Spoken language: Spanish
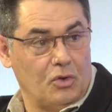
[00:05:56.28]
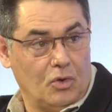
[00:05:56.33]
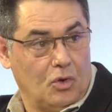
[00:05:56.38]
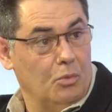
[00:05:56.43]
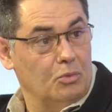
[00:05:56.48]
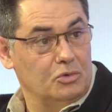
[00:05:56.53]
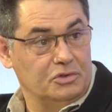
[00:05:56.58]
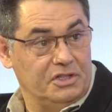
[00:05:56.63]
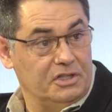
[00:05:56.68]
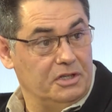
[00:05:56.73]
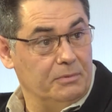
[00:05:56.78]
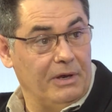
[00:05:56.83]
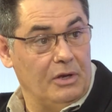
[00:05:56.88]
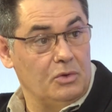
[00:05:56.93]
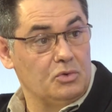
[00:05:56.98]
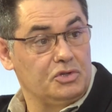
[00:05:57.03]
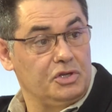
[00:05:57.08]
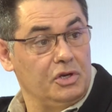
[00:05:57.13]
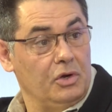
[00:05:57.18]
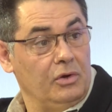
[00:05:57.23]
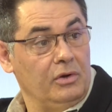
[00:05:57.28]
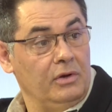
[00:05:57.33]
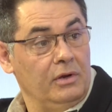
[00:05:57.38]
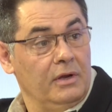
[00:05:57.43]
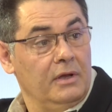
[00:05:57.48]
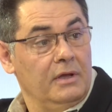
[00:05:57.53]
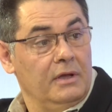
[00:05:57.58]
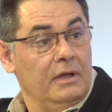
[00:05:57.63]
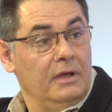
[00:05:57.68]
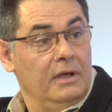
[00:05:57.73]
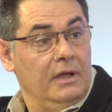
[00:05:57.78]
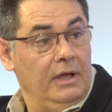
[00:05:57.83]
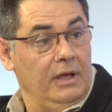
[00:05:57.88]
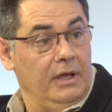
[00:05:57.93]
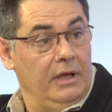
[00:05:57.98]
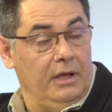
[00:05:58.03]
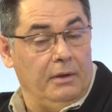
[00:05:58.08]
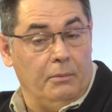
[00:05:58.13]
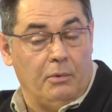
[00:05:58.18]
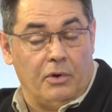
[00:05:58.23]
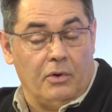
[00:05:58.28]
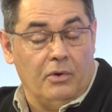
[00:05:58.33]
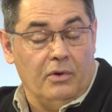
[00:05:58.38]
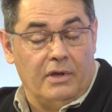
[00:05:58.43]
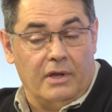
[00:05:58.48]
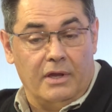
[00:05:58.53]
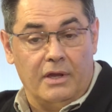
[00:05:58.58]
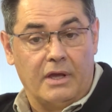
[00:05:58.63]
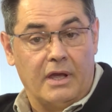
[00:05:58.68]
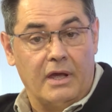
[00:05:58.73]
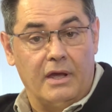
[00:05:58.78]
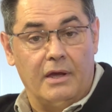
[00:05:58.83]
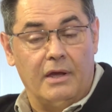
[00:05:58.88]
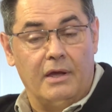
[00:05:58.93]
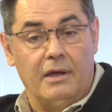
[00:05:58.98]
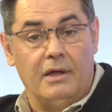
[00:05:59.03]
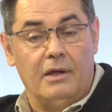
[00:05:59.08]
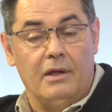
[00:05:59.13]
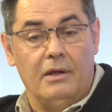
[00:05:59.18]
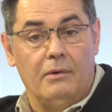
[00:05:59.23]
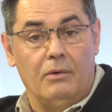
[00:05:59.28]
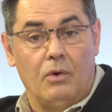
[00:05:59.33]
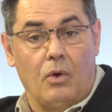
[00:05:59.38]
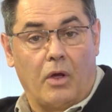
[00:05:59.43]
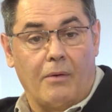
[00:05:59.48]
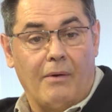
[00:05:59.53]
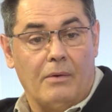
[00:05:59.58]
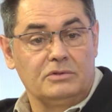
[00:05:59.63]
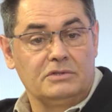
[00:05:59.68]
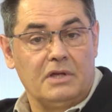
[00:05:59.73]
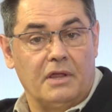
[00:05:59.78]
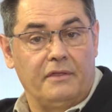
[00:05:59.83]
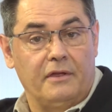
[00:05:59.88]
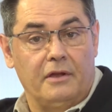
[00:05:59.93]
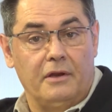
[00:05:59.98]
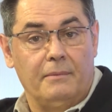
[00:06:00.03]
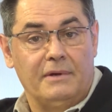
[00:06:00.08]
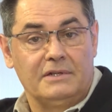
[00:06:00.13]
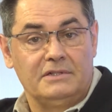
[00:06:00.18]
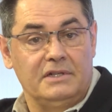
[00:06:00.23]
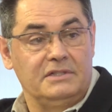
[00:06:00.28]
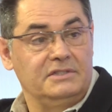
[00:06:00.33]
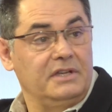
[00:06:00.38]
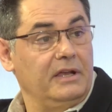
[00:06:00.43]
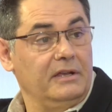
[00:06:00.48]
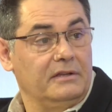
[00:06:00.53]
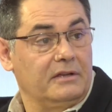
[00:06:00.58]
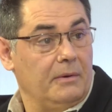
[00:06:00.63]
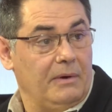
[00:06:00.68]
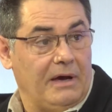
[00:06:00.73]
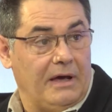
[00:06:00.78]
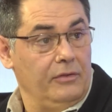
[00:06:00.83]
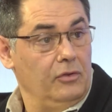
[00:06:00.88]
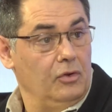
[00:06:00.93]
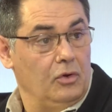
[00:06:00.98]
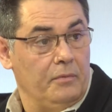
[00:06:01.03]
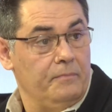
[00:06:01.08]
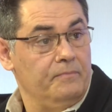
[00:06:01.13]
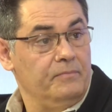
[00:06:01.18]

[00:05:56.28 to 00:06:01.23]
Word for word: con muchísima ilusión y bueno, y que lo que vamos a hacer va a ser seguir trabajando